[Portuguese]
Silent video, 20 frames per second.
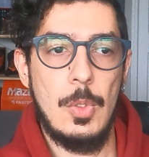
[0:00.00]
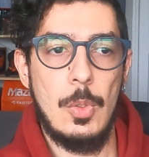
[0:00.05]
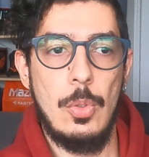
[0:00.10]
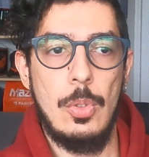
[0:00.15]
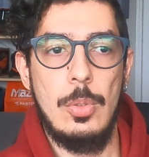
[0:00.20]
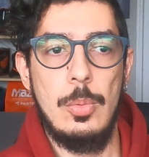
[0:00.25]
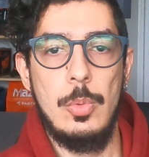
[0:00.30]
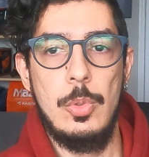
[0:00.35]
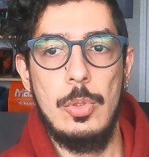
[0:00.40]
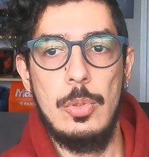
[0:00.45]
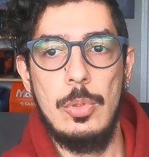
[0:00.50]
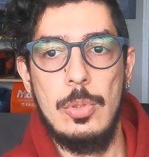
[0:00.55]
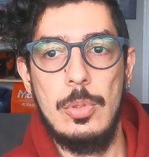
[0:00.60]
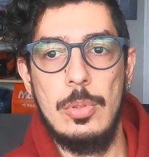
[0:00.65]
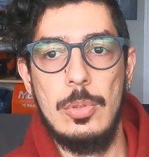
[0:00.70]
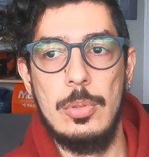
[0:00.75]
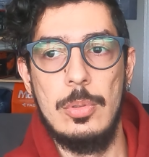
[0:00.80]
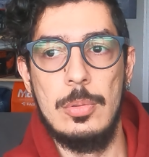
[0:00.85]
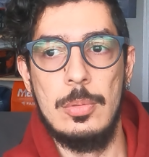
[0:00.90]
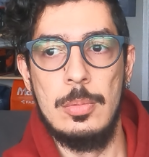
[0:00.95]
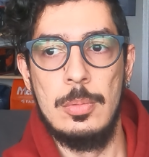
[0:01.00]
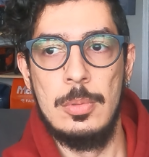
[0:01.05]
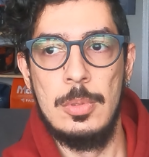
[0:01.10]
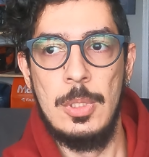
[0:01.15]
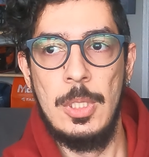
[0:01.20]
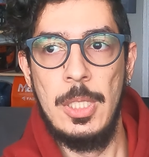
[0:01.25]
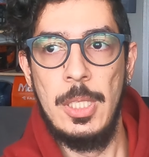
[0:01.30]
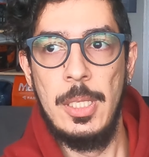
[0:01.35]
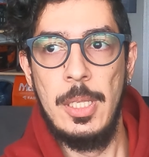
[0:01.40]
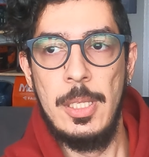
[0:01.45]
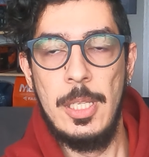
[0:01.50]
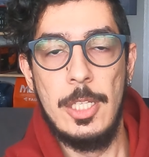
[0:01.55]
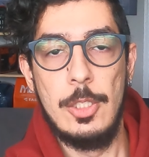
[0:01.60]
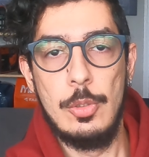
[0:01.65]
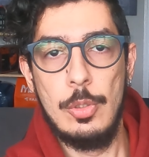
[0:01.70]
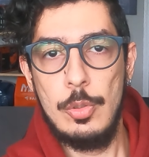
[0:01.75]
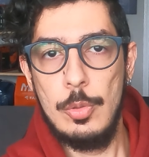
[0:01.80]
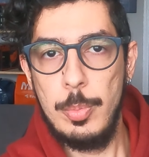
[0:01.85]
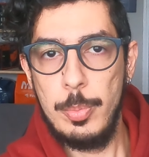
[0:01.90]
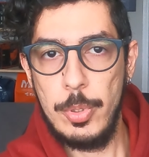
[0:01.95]
como é
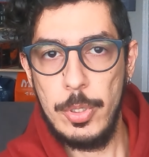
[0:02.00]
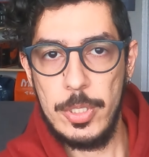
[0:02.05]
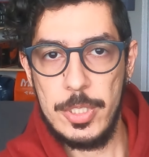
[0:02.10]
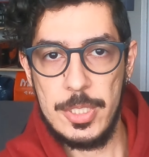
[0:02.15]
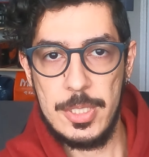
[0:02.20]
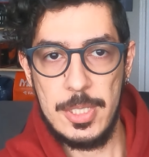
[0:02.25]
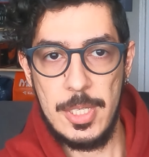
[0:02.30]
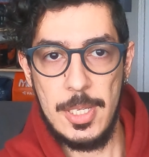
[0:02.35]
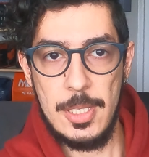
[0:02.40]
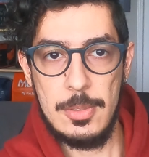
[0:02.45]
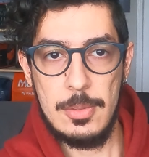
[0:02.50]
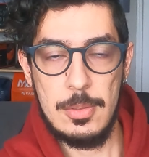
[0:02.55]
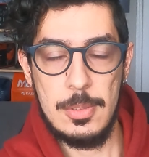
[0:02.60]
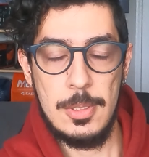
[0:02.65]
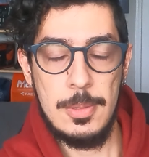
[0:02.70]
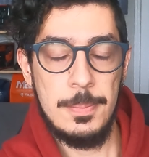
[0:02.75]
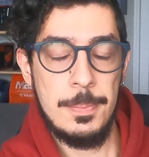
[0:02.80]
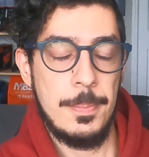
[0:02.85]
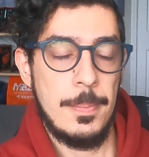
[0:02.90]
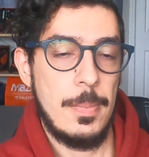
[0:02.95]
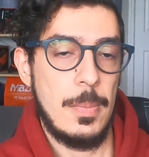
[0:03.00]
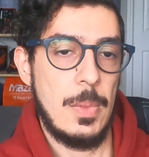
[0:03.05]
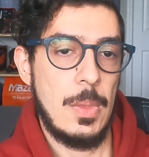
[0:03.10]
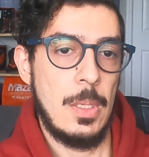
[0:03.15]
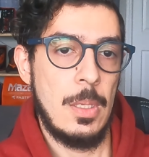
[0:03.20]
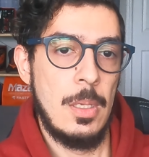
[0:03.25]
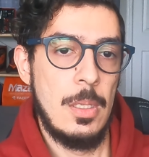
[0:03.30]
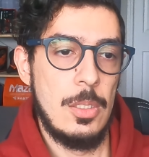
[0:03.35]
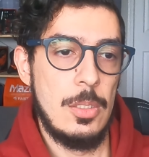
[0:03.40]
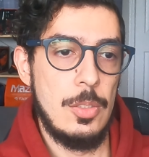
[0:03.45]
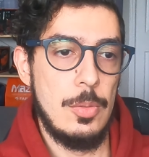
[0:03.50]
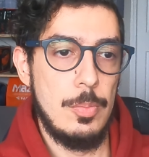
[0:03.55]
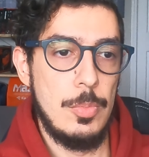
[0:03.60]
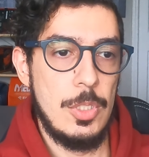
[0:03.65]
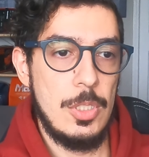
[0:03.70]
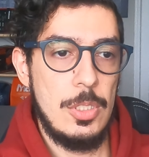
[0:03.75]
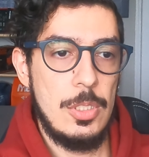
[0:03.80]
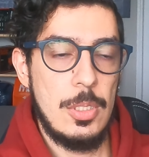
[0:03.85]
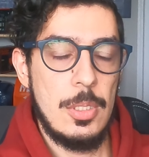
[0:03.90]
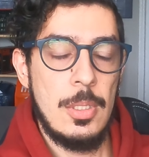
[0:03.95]
todo o processo né, de
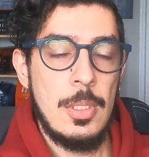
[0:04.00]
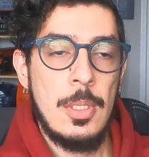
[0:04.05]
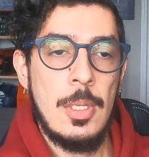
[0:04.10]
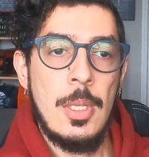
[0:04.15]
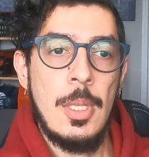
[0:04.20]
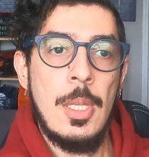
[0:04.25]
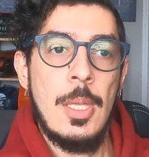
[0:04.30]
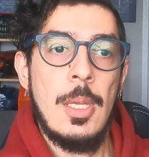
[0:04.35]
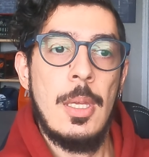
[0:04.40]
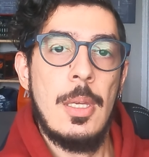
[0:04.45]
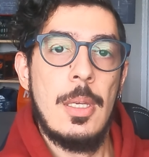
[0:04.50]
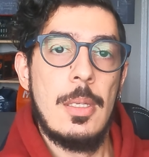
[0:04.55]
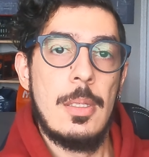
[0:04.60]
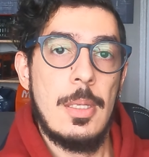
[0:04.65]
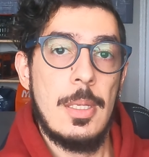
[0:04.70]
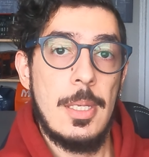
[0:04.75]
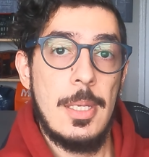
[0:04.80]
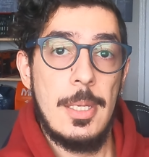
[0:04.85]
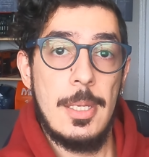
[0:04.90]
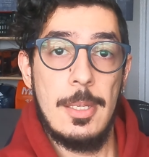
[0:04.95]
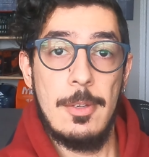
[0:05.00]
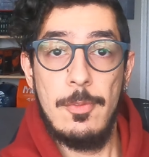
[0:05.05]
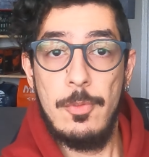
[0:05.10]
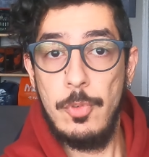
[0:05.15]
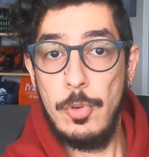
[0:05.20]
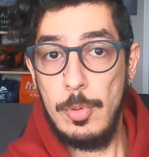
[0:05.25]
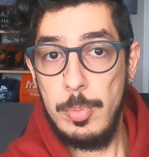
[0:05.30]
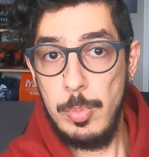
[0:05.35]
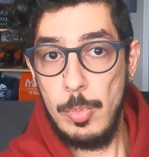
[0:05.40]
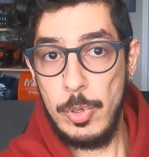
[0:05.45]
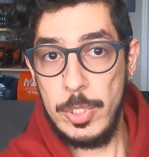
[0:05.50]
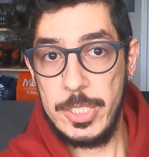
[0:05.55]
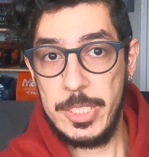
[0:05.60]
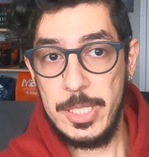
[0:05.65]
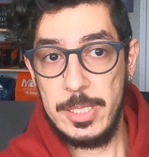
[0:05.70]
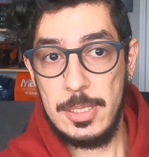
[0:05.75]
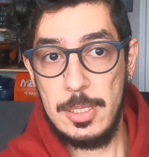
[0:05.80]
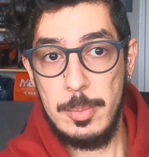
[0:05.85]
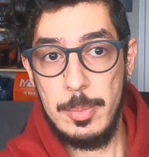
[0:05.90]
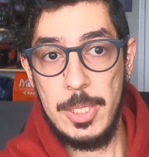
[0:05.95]
mídia. É, vou
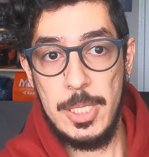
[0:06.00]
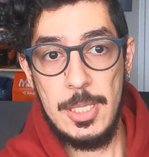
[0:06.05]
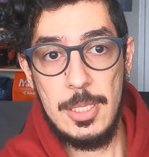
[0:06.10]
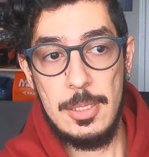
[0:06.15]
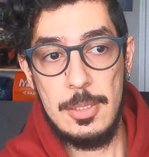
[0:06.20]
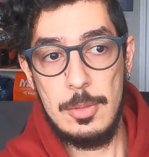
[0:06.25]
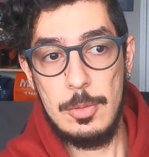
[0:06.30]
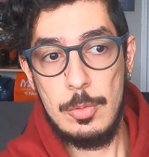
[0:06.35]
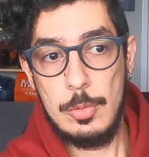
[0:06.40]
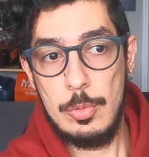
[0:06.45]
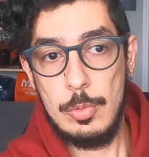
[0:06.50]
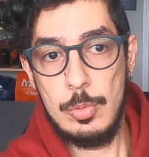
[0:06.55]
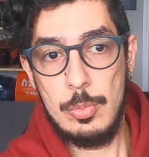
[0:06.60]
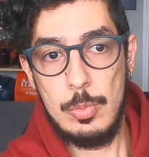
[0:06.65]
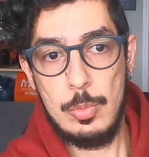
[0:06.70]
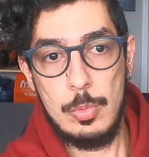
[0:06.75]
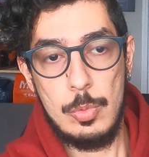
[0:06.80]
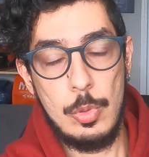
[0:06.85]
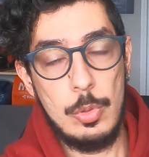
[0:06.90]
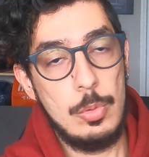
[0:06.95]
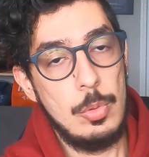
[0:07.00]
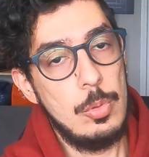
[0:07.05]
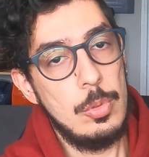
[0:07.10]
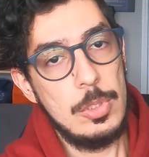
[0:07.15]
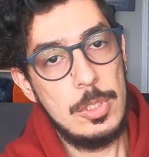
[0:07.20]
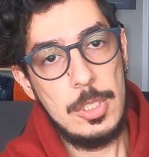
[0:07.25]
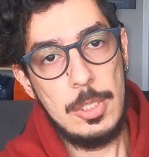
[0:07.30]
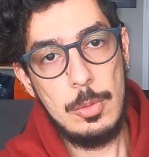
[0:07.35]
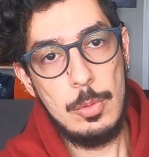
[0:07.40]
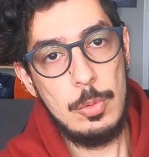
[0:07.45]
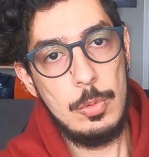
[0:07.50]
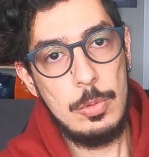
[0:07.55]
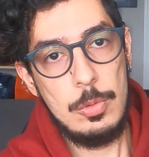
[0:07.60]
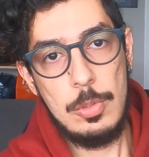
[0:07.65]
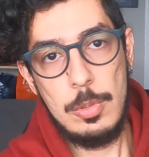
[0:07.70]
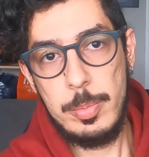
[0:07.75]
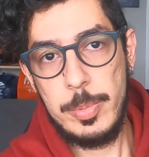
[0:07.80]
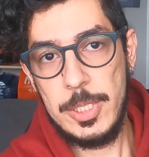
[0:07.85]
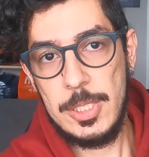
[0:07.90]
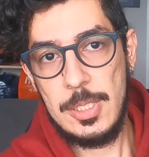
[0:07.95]
mostrar também todo o conteúdo,
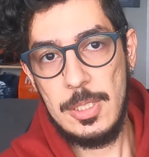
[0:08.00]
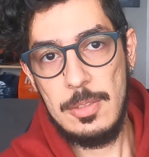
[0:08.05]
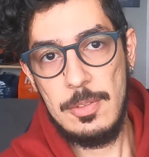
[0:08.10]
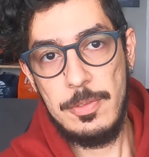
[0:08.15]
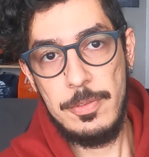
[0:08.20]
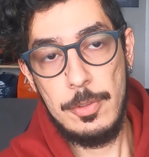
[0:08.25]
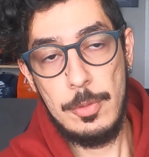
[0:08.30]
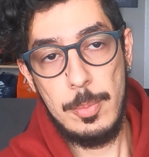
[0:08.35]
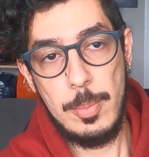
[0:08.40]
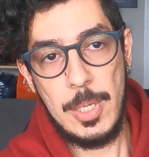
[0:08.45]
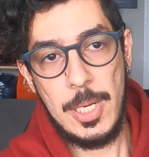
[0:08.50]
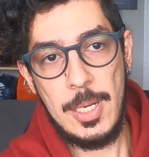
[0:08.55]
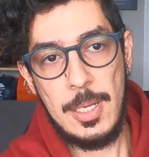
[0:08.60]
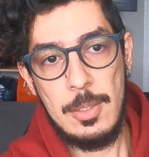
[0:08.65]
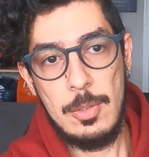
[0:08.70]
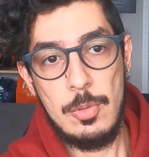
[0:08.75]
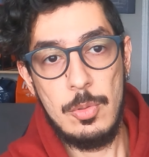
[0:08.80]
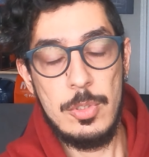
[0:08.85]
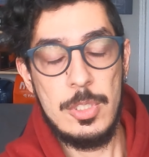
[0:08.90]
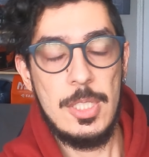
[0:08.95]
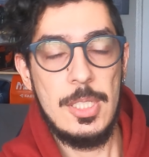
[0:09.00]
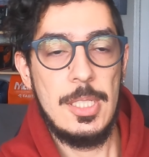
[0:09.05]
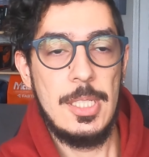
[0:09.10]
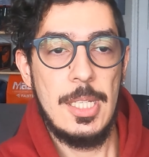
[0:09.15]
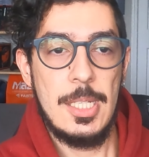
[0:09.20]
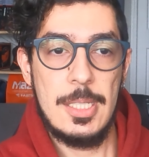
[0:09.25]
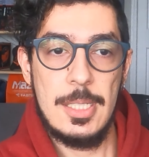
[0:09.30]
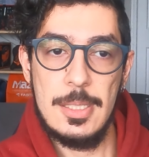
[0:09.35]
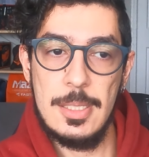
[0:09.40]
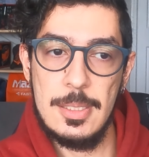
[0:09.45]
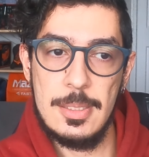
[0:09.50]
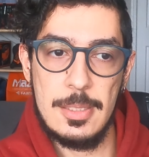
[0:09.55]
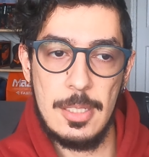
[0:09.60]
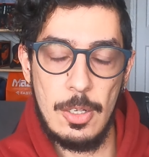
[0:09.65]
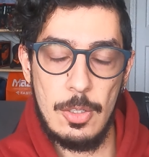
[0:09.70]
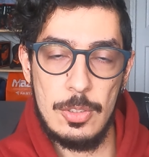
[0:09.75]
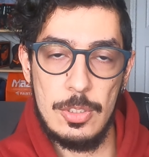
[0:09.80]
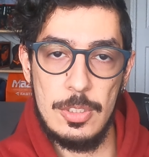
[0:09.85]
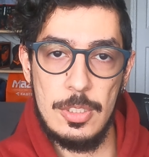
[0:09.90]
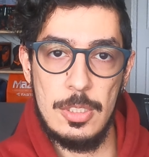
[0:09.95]
eu pretendo filmar, eu consegui a
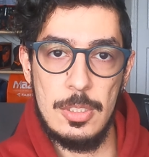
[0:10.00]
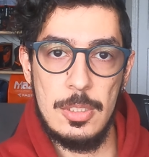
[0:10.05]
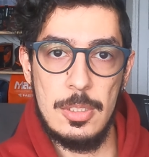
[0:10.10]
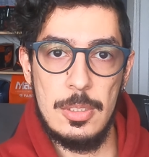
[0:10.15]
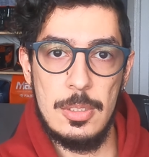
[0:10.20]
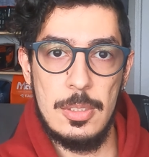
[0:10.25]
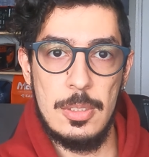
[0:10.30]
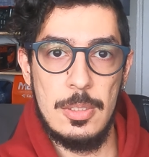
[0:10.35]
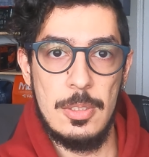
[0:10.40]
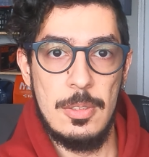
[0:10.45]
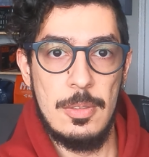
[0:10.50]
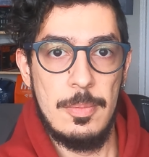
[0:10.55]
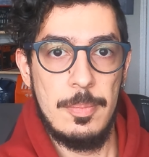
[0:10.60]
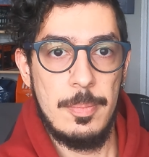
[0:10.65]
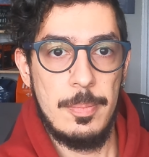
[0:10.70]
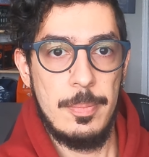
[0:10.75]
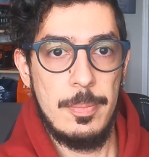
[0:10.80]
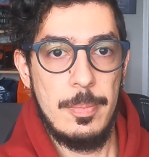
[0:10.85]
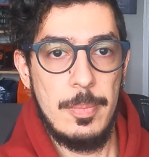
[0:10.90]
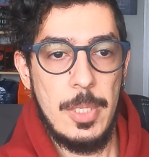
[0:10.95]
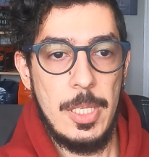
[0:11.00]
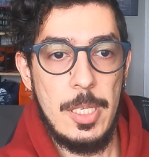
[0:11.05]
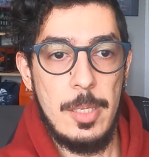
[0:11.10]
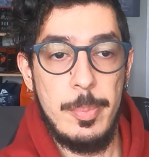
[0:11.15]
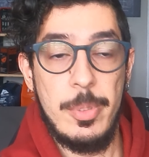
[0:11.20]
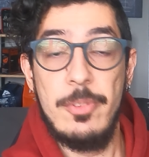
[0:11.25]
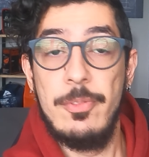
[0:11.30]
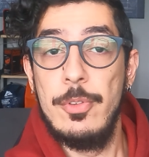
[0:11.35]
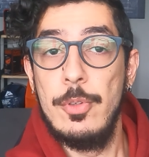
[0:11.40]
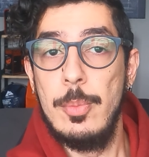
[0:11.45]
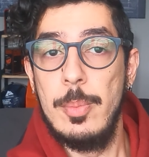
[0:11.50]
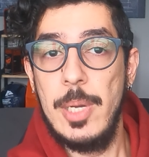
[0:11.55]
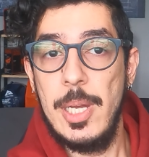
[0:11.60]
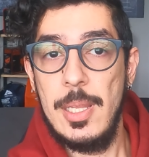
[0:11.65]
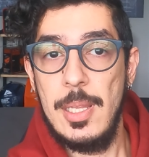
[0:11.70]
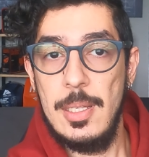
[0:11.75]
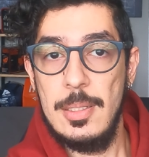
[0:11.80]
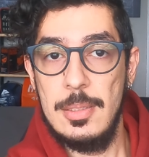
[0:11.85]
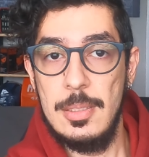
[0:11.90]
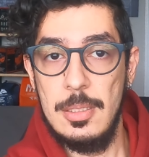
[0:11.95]
credencial de é para filmar
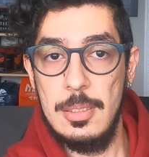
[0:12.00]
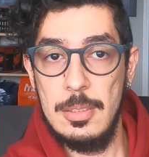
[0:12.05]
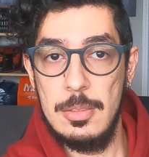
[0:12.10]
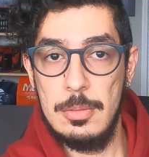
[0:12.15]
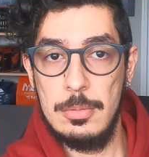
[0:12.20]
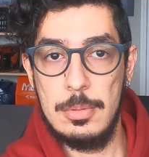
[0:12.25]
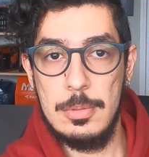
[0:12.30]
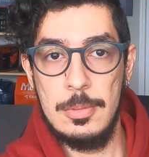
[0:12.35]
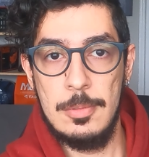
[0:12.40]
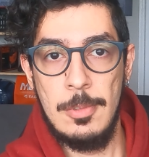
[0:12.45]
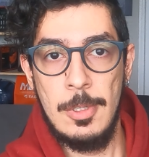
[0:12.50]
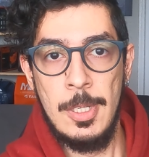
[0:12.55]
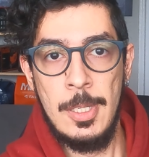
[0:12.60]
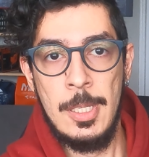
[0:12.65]
lá dentro.